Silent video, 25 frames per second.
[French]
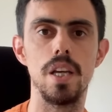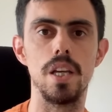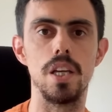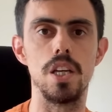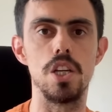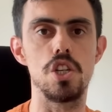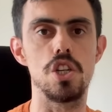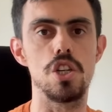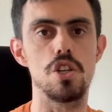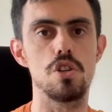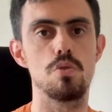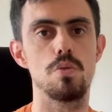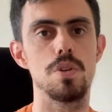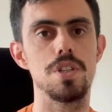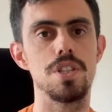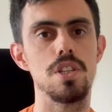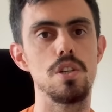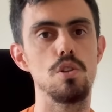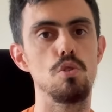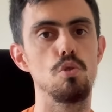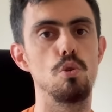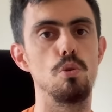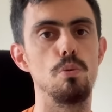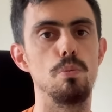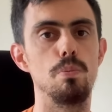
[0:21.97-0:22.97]
et j'ai
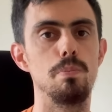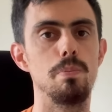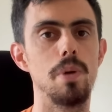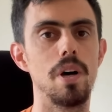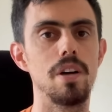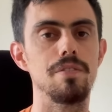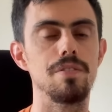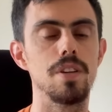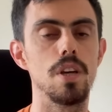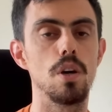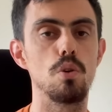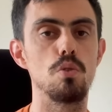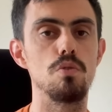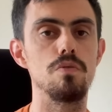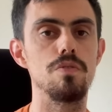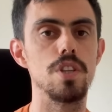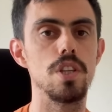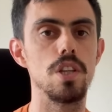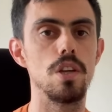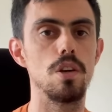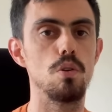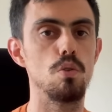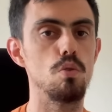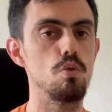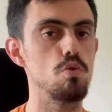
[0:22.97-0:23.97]
choisi de ne pas faire une
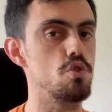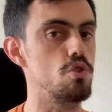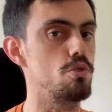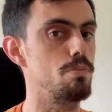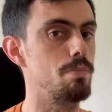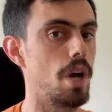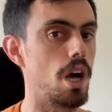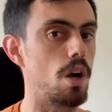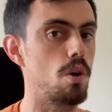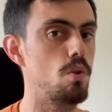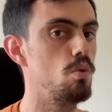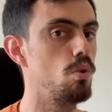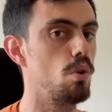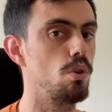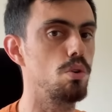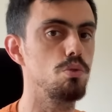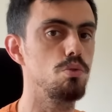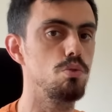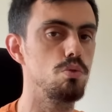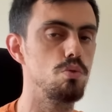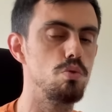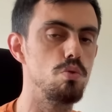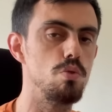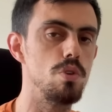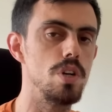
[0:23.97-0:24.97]
vidéo où je parcours
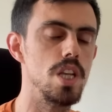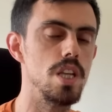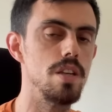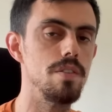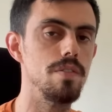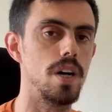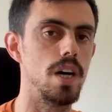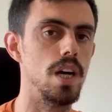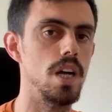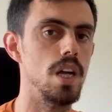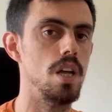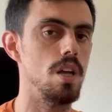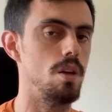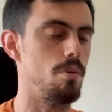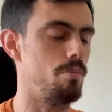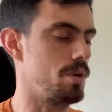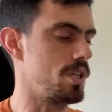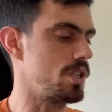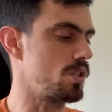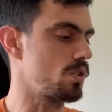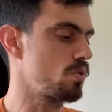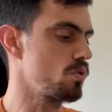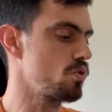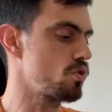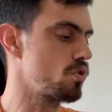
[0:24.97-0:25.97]
tout le livre
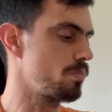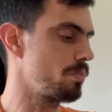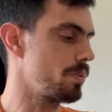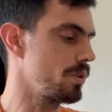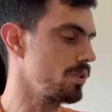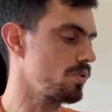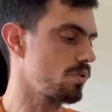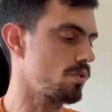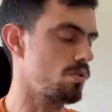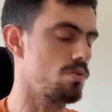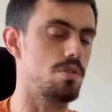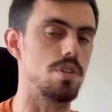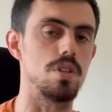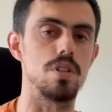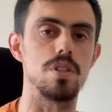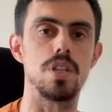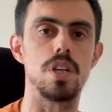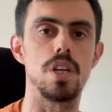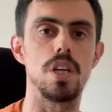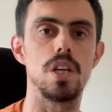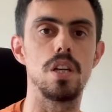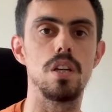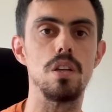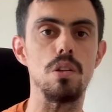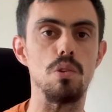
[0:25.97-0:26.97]
parce que je pense que ça
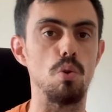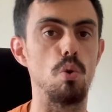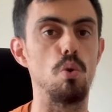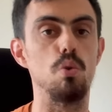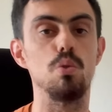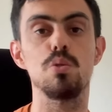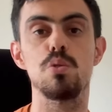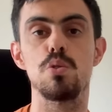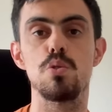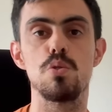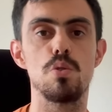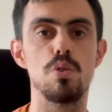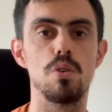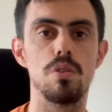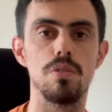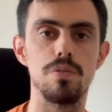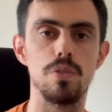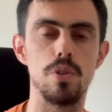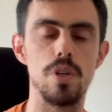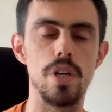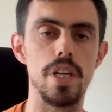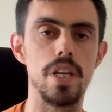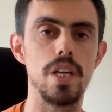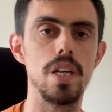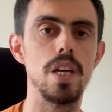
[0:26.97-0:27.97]
serait trop
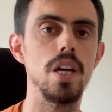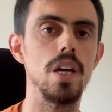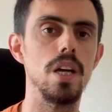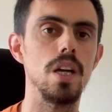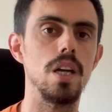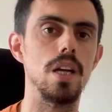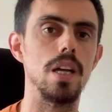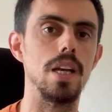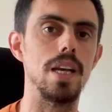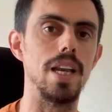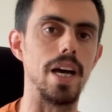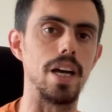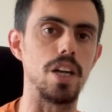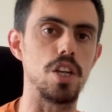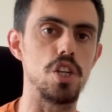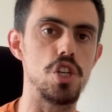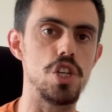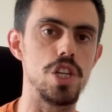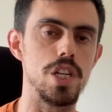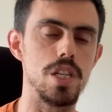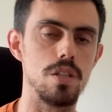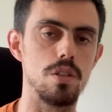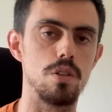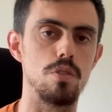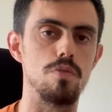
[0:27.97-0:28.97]
survolé la
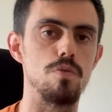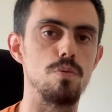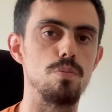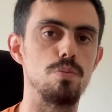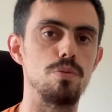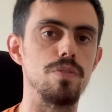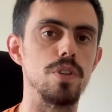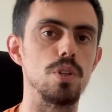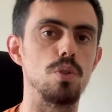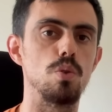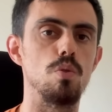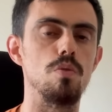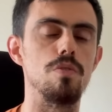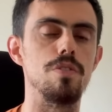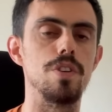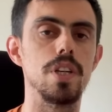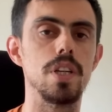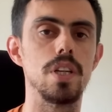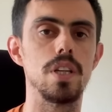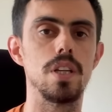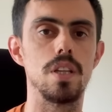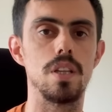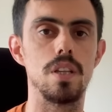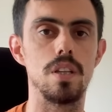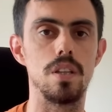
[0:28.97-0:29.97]
richesse que vous pouvez
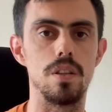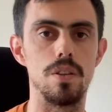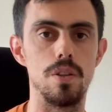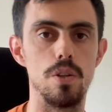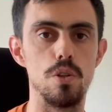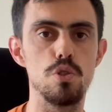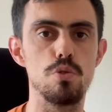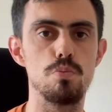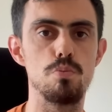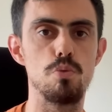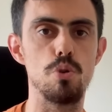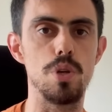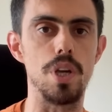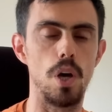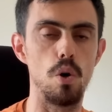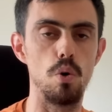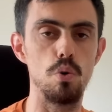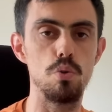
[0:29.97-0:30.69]
trouver dans ce bouquin.